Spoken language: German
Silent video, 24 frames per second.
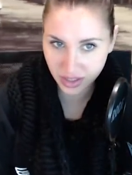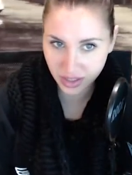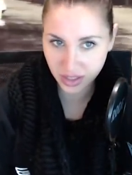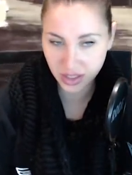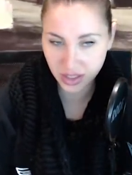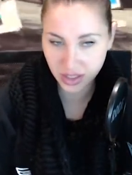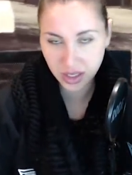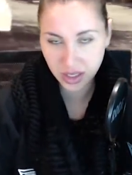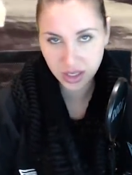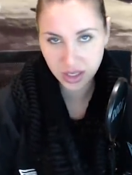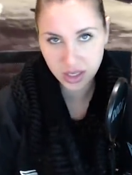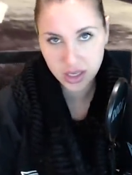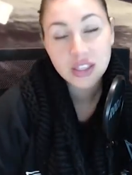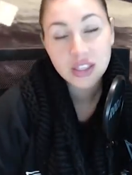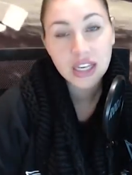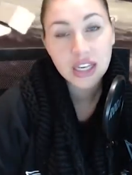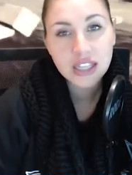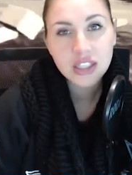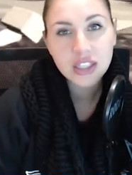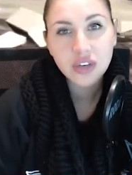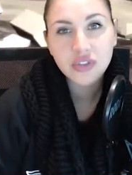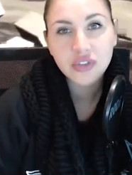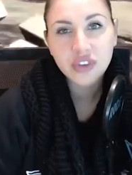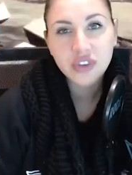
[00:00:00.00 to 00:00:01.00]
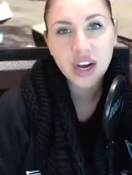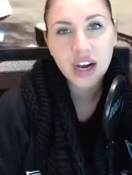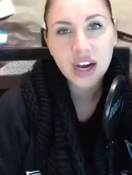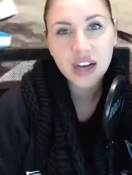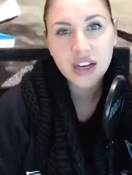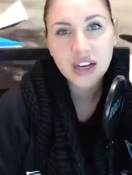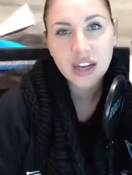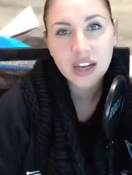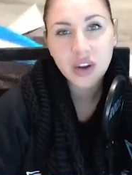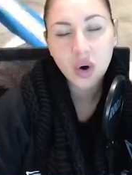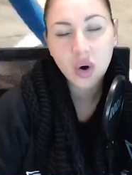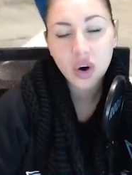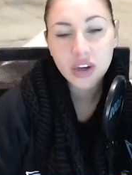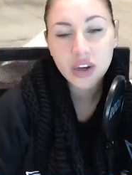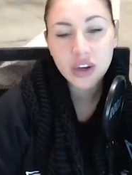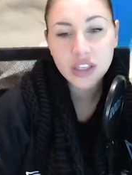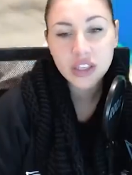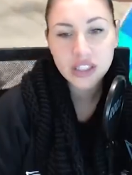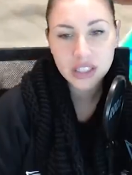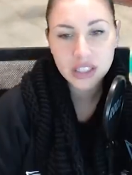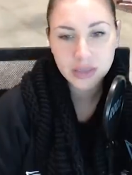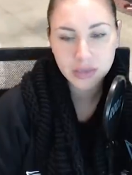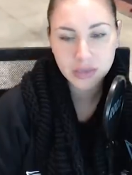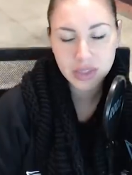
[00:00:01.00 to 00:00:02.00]
werde, da es auch Fragen an
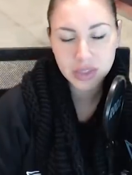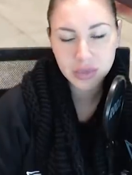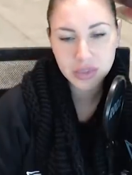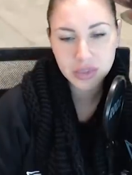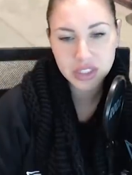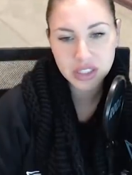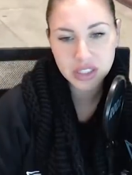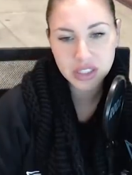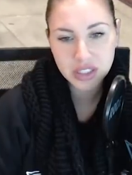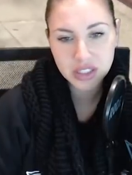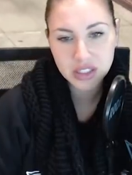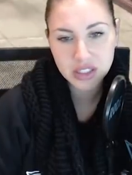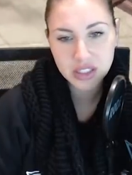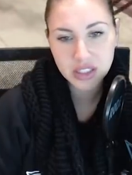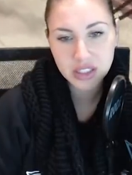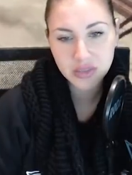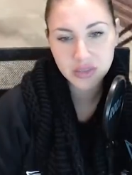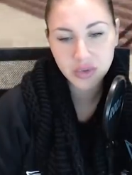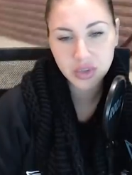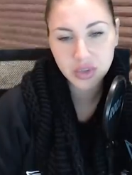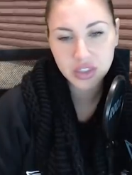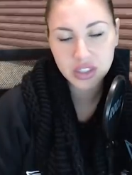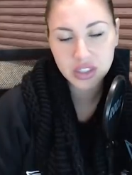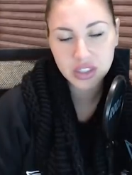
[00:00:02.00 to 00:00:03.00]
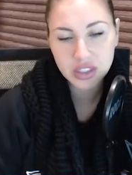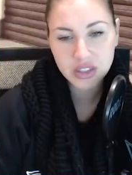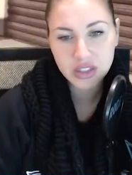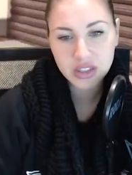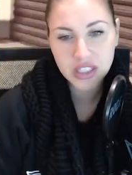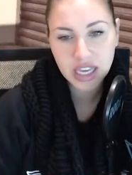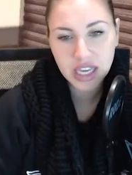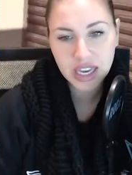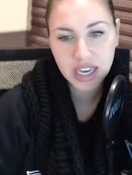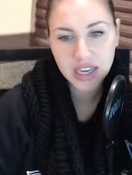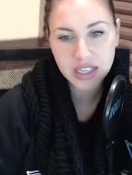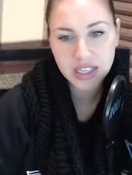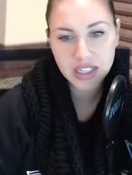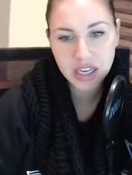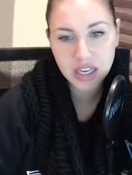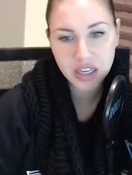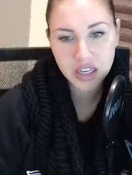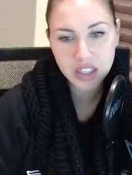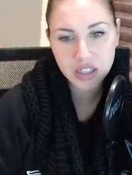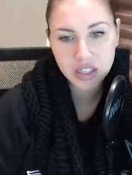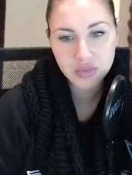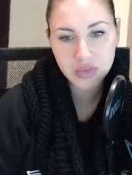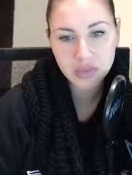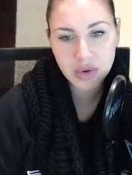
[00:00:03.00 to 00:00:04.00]
euch gibt, die mich interessieren würden, diesen Tag,
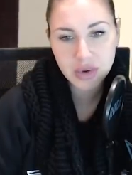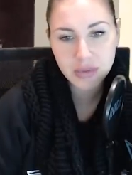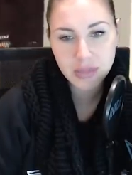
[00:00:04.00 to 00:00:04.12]
dachte ich